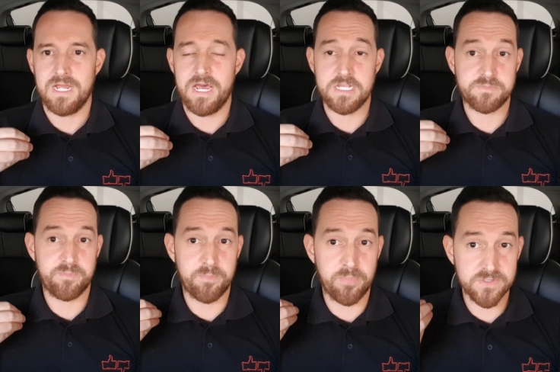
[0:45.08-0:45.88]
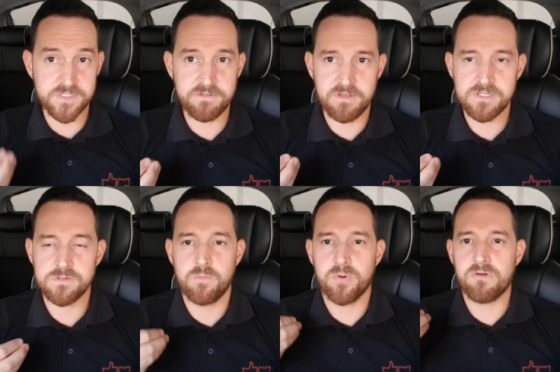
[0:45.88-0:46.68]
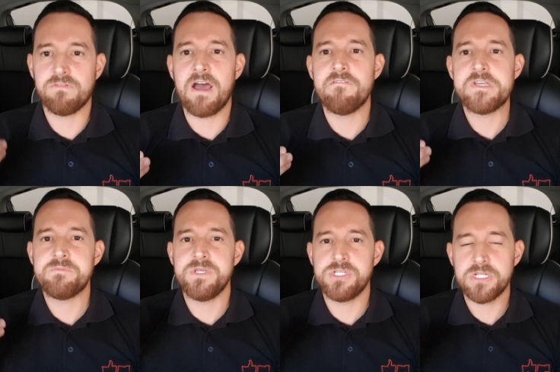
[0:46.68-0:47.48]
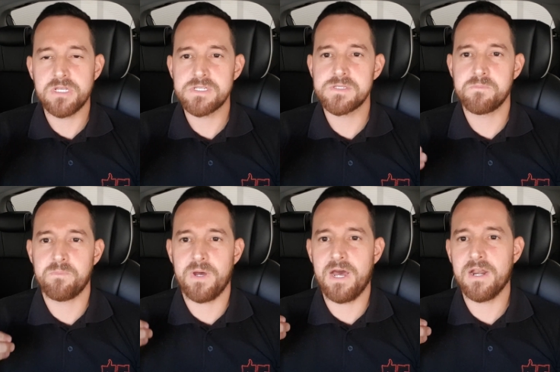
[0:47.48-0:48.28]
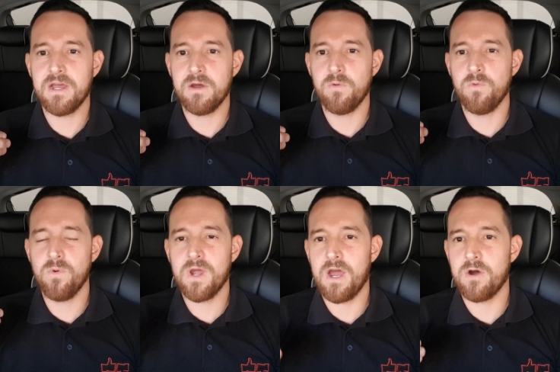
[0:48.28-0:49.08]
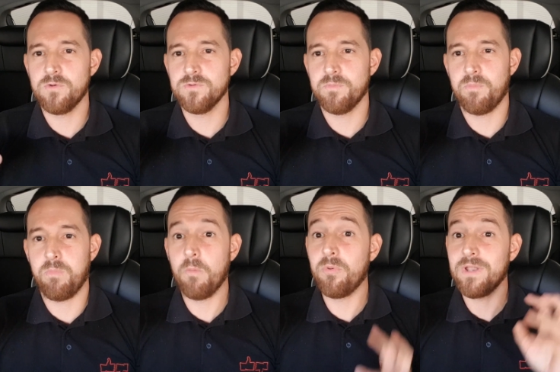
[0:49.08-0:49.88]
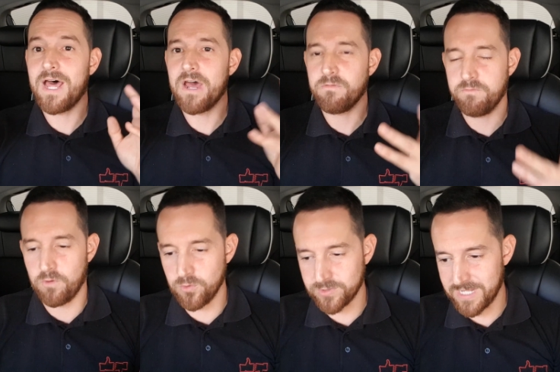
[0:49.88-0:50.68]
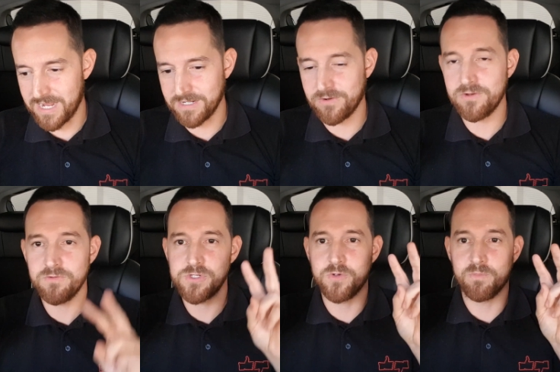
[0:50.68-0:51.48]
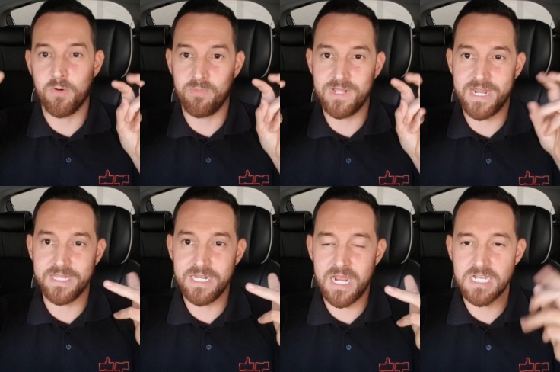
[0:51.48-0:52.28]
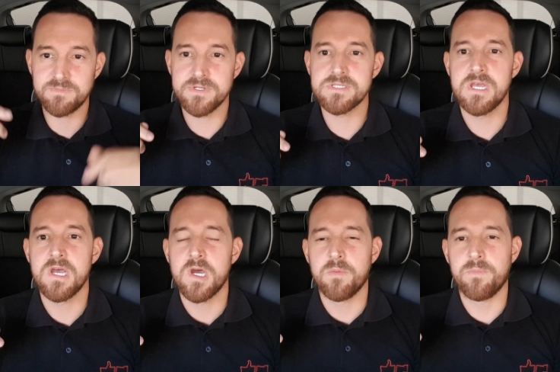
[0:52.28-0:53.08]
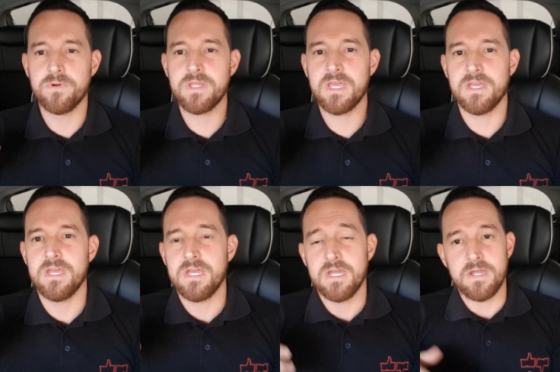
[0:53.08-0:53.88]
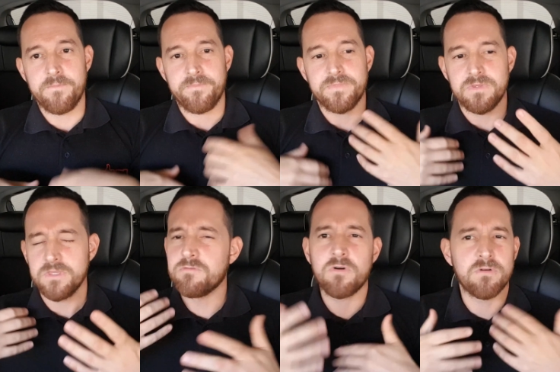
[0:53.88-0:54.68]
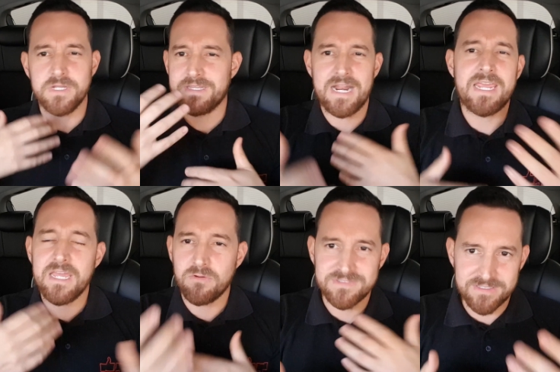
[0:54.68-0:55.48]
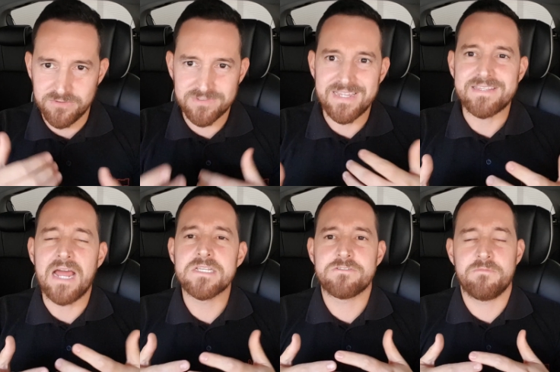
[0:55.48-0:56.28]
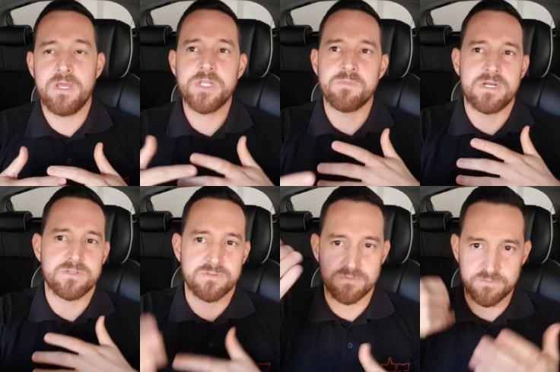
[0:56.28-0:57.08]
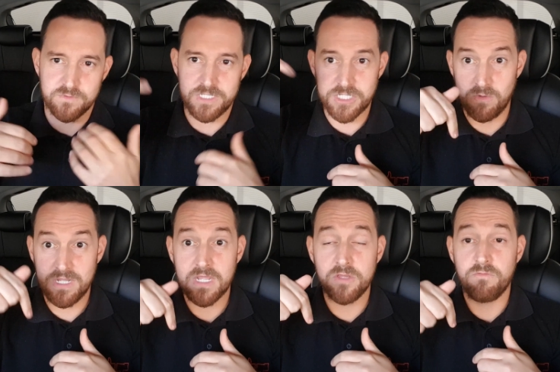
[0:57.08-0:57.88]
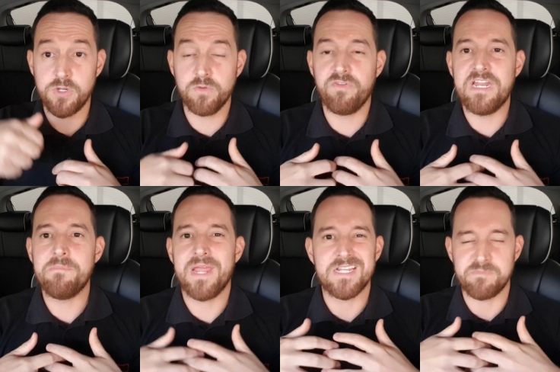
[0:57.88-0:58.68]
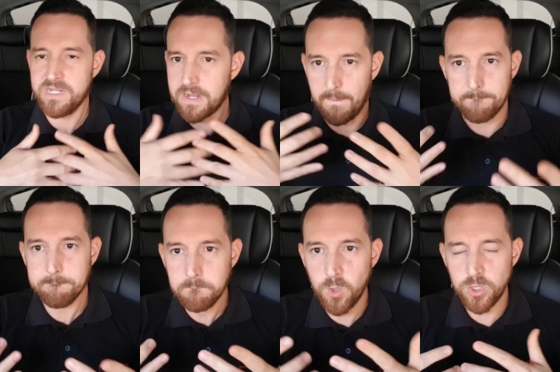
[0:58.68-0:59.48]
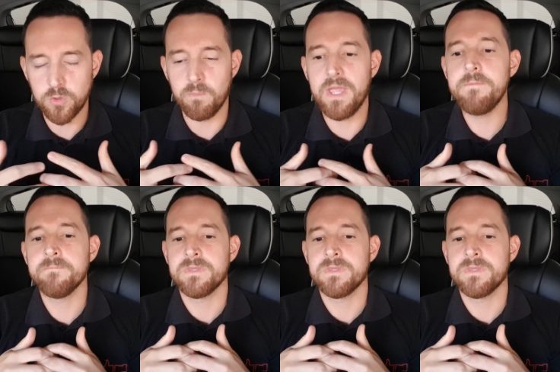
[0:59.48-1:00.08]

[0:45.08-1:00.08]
as possíveis ou prováveis medidas para o carro popular voltar. E quando eu digo popular entre aspas, por quê? Porque não vou entrar aqui aos, nos detalhes novamente, mas vou deixar o link aqui do vídeo do Felipe, que ele explica muito bem